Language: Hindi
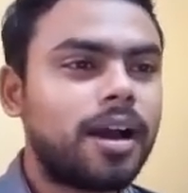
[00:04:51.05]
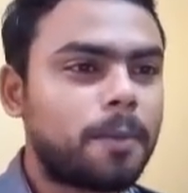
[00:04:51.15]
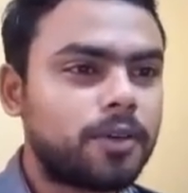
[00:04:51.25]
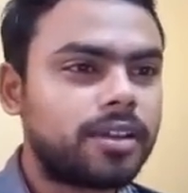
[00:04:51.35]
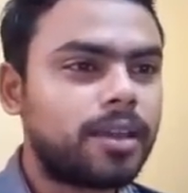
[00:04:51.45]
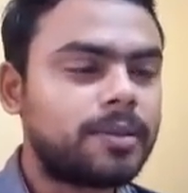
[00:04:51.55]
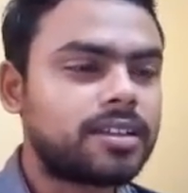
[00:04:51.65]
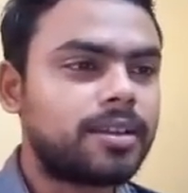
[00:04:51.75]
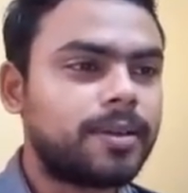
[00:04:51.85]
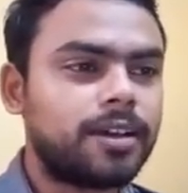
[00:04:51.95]
आपको नहीं
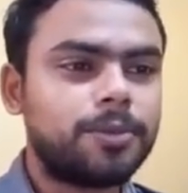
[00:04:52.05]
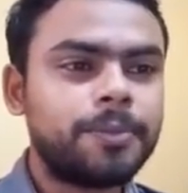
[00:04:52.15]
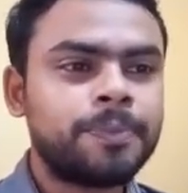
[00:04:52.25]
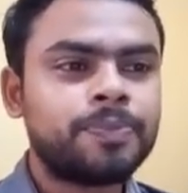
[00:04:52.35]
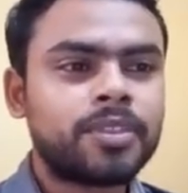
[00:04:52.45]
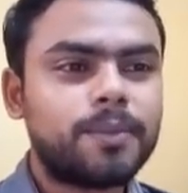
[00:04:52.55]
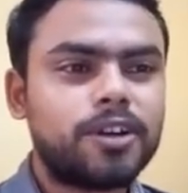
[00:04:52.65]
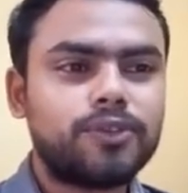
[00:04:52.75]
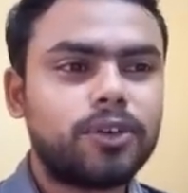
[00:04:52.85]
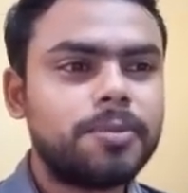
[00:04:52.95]
बताने वाला हूँ
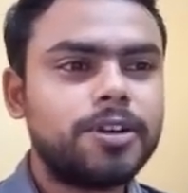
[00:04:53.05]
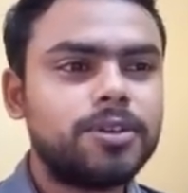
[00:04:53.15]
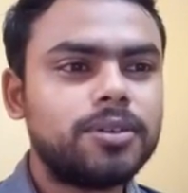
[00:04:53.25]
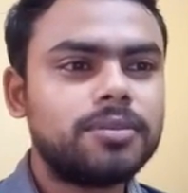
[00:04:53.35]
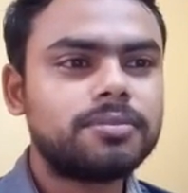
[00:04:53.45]
बट वो वीडियो